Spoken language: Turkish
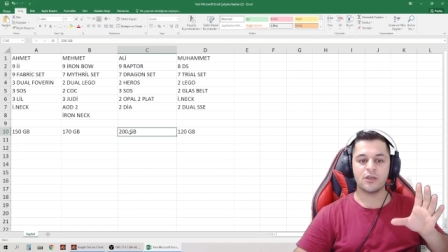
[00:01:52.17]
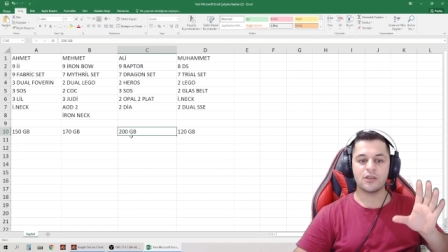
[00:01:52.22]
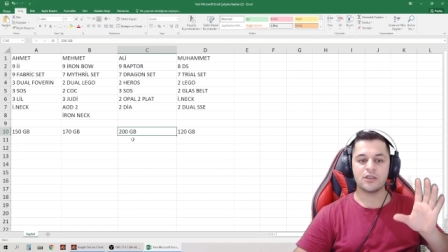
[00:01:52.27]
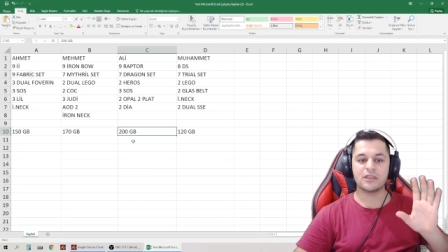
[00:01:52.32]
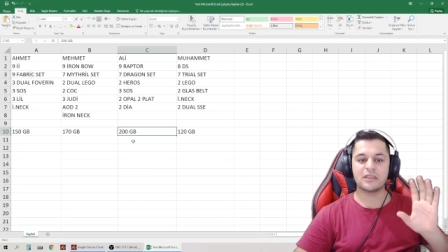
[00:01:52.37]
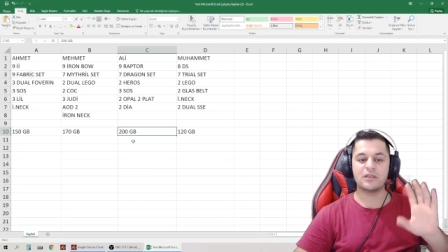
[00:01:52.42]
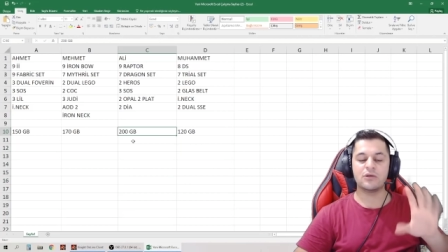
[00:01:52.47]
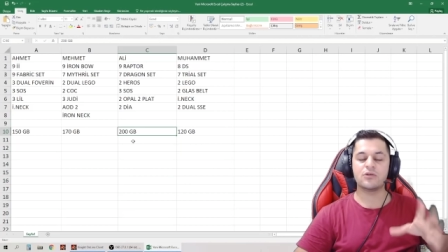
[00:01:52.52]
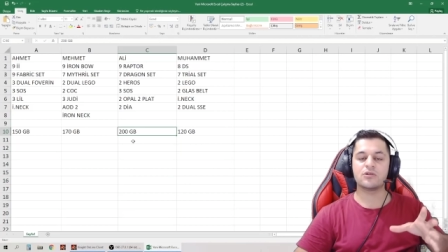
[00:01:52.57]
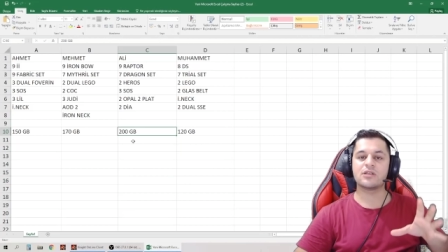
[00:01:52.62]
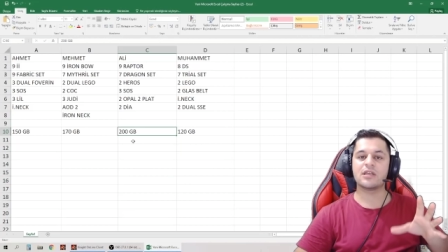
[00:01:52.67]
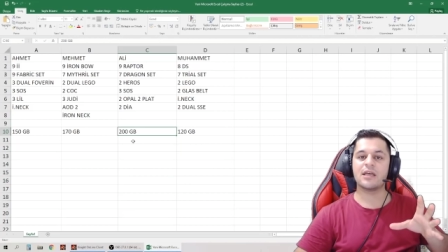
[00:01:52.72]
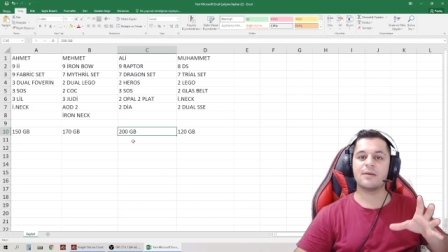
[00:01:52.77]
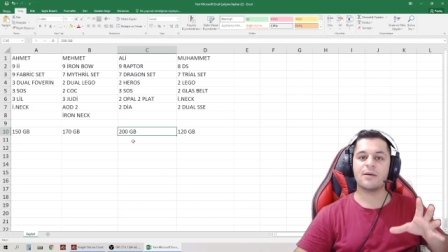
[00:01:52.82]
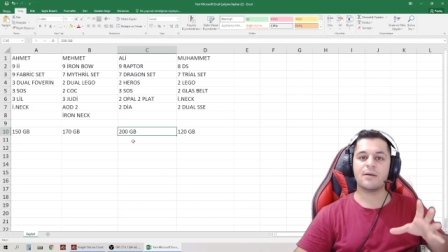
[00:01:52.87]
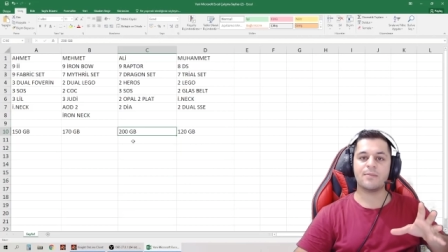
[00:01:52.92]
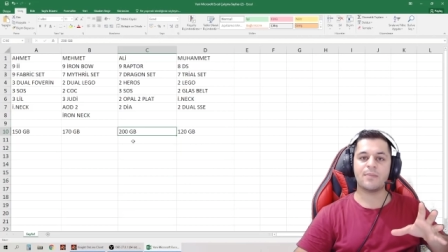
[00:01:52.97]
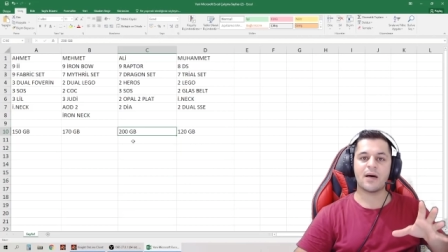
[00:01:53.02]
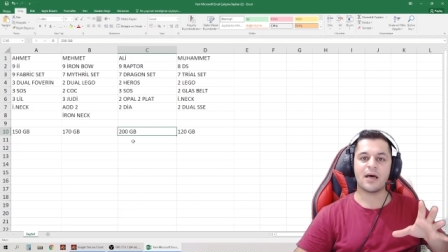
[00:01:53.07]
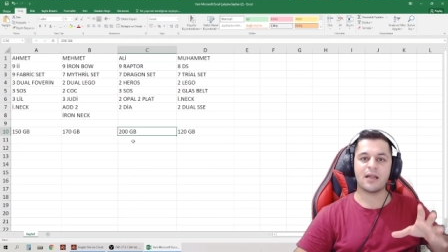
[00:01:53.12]
200
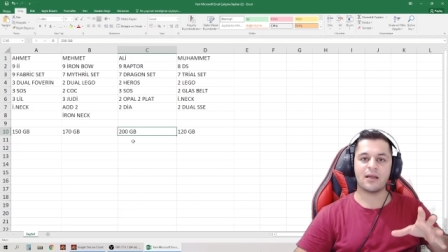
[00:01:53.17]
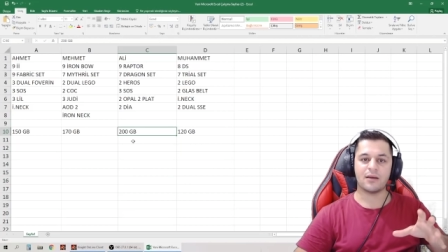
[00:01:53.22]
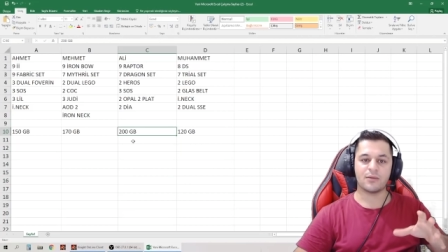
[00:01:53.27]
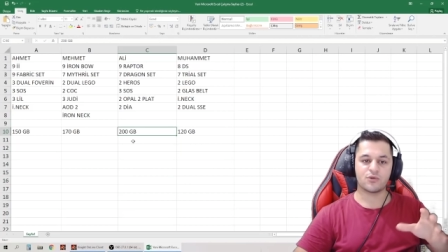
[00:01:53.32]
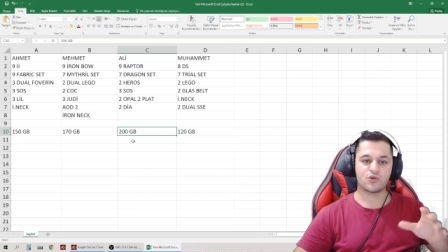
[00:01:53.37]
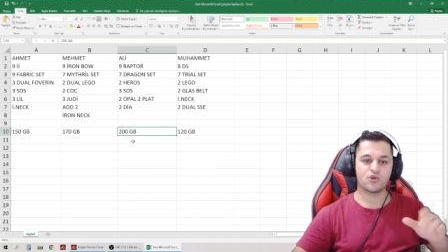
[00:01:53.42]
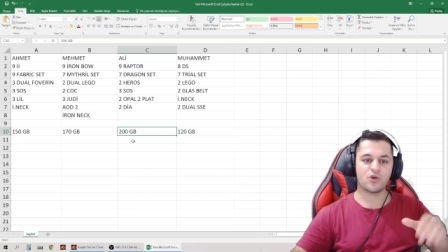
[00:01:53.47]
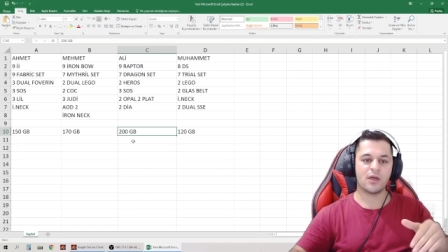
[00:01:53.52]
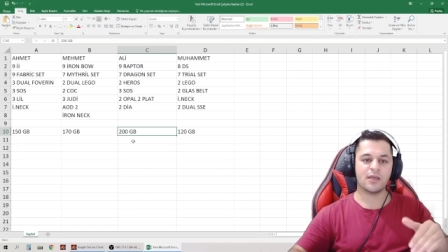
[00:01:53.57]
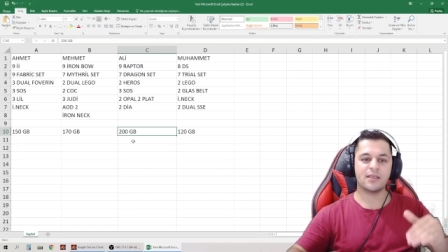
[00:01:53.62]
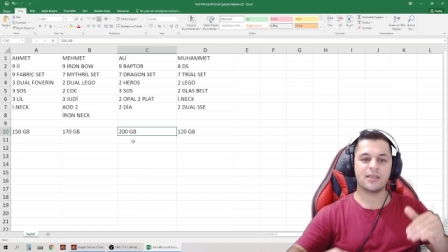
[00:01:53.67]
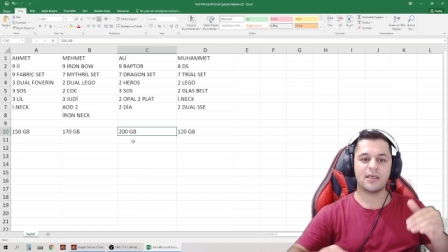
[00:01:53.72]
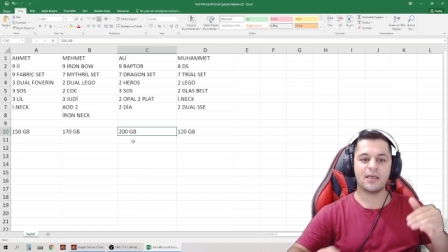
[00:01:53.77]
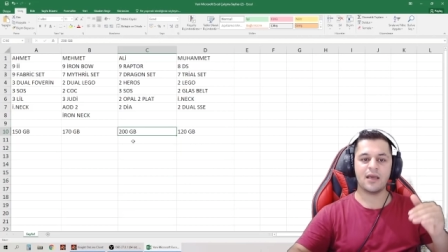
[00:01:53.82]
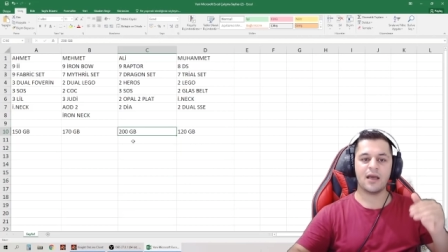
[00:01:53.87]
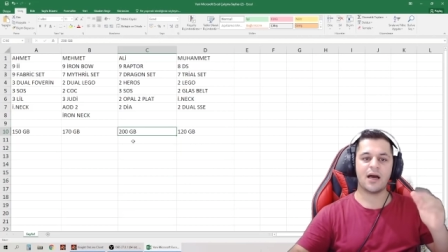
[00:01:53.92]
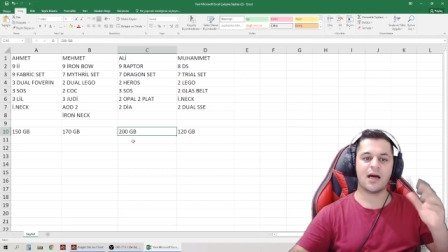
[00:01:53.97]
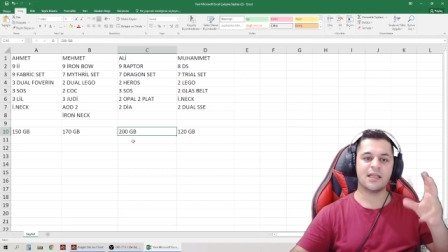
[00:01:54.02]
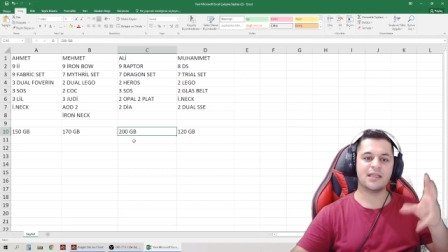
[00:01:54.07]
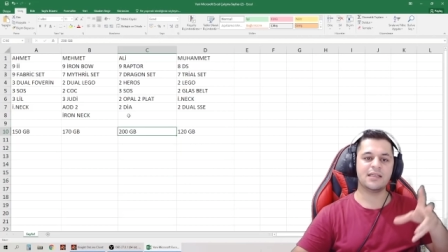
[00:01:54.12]
GB para şu
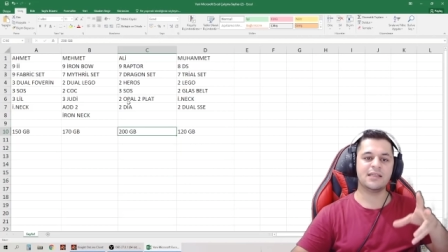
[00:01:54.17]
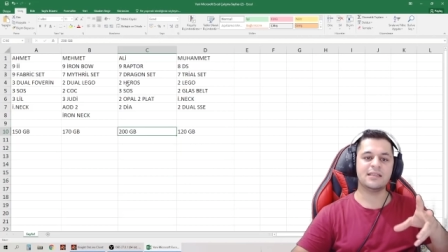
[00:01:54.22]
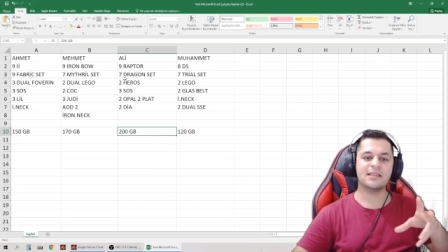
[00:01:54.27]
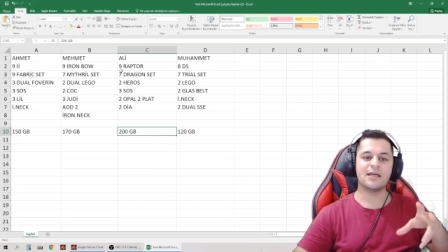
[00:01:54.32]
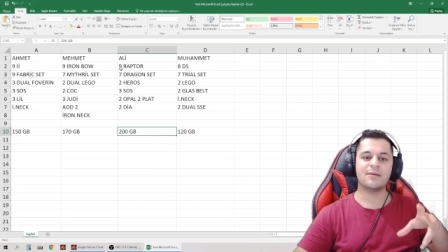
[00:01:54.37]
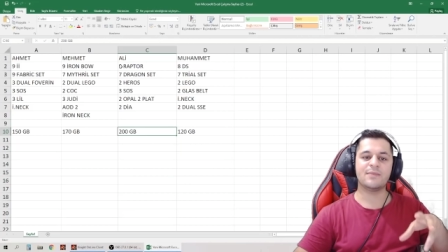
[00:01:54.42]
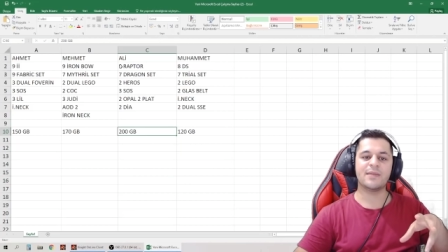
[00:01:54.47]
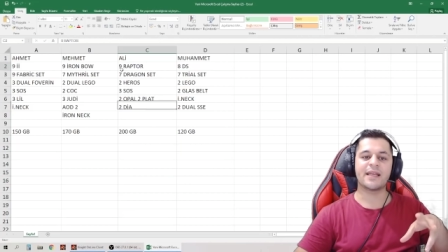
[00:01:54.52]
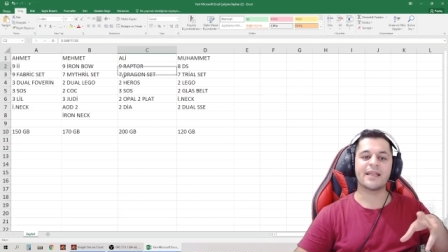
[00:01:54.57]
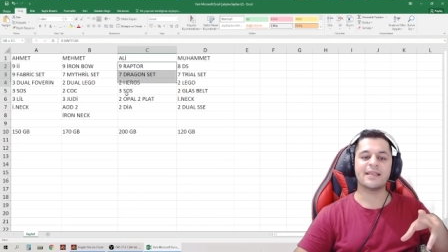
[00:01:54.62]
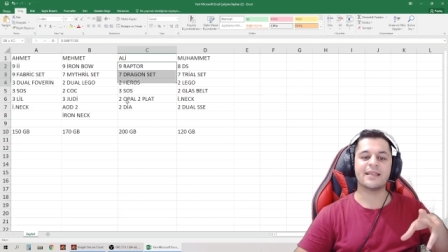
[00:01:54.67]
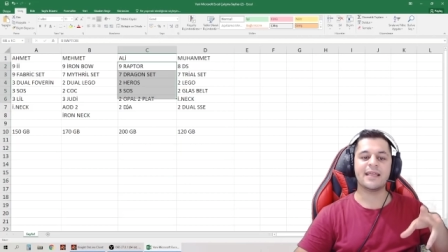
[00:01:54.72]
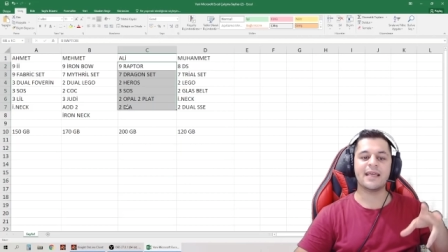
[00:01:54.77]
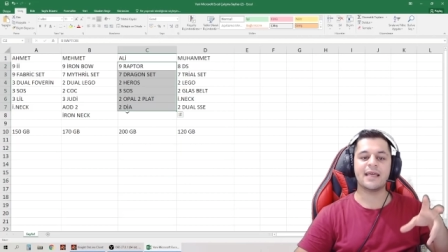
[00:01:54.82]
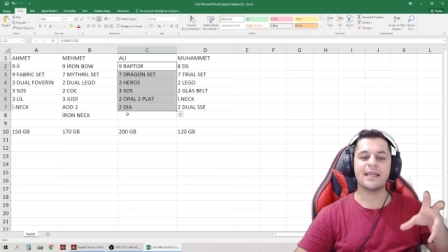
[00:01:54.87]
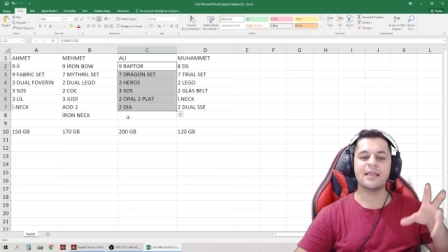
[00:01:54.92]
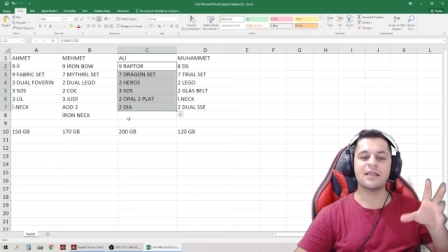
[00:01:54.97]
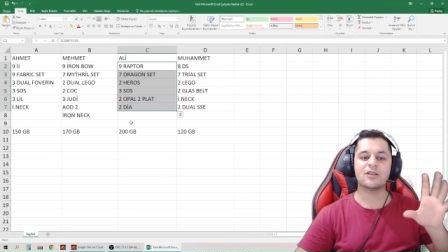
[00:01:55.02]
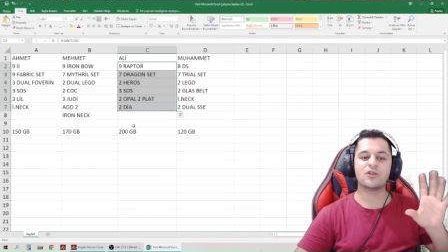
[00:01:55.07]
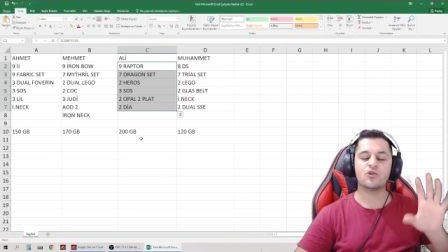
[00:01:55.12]
anki Ali'nin itemlerin
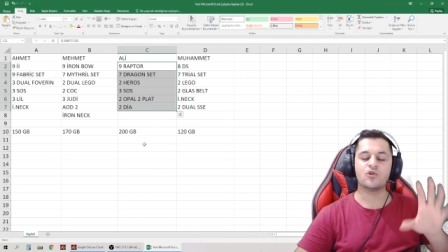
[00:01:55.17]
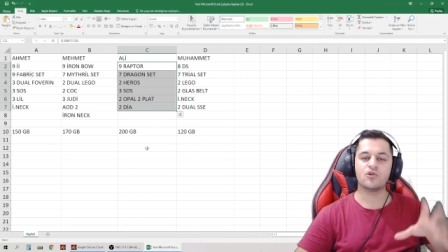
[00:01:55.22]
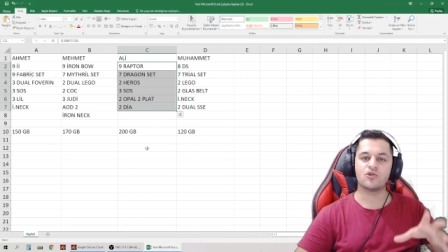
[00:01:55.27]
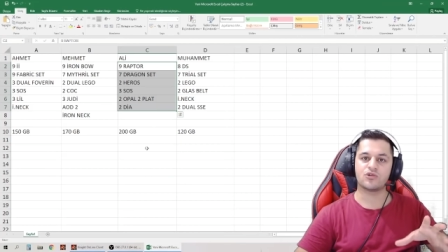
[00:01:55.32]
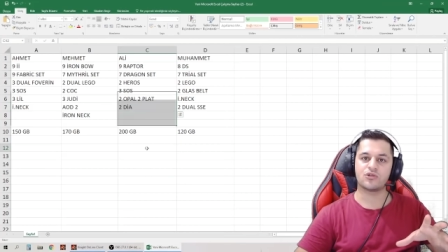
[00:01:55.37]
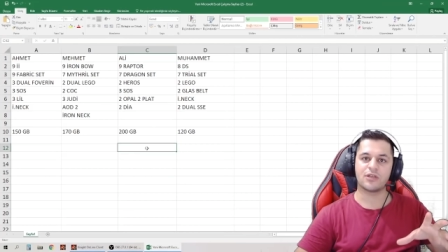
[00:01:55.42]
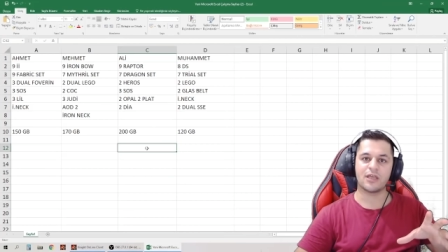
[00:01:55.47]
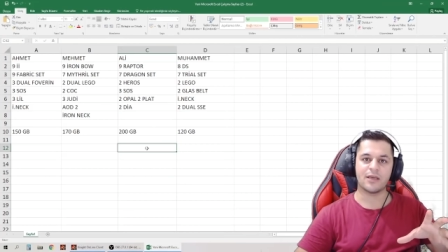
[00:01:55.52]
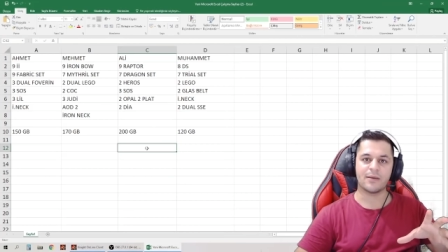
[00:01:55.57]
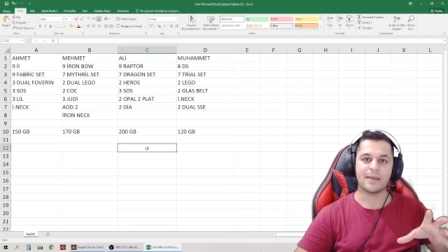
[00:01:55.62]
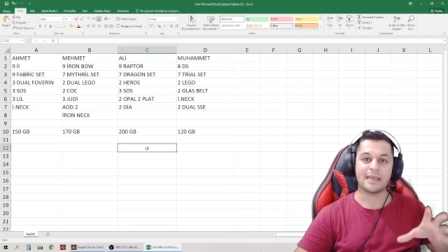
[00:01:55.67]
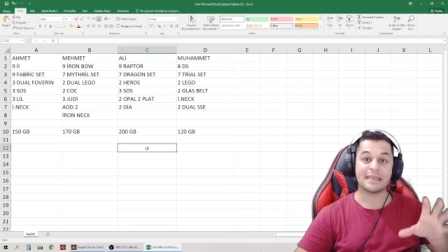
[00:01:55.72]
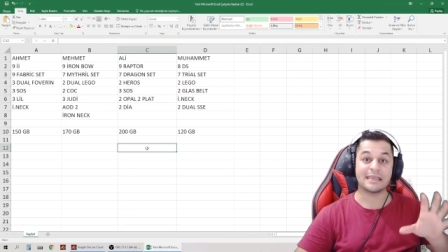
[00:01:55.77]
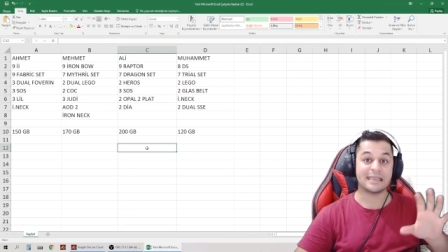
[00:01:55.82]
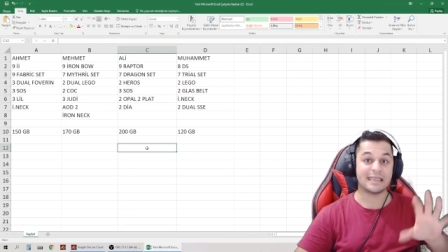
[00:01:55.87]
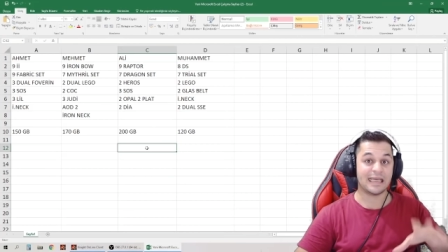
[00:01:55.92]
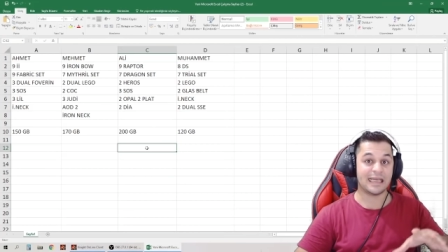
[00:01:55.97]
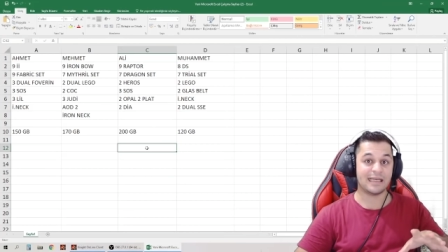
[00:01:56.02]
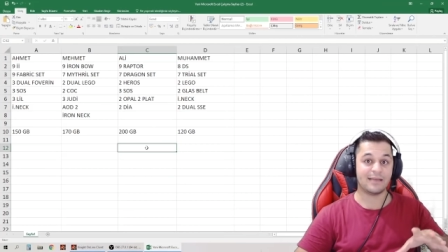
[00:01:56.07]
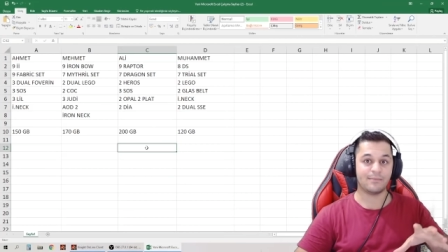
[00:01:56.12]
değeri 200 GB
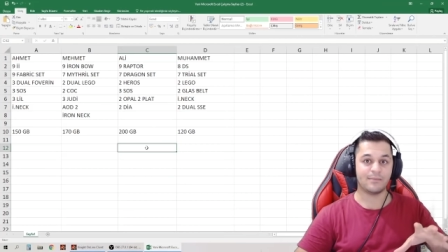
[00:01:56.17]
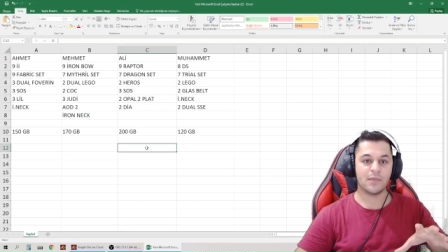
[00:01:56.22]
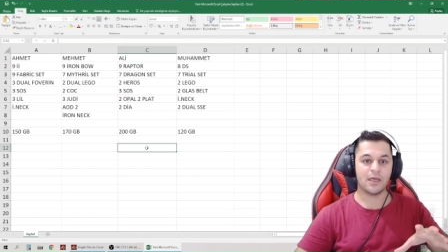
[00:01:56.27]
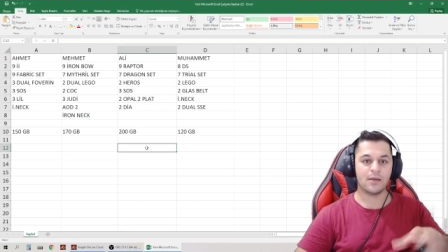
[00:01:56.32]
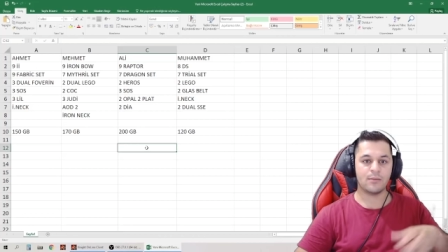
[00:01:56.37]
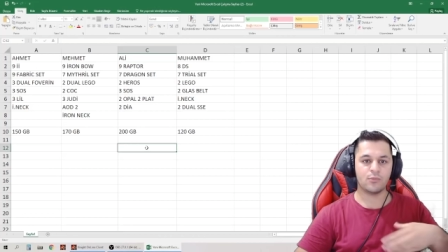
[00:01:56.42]
diyelim.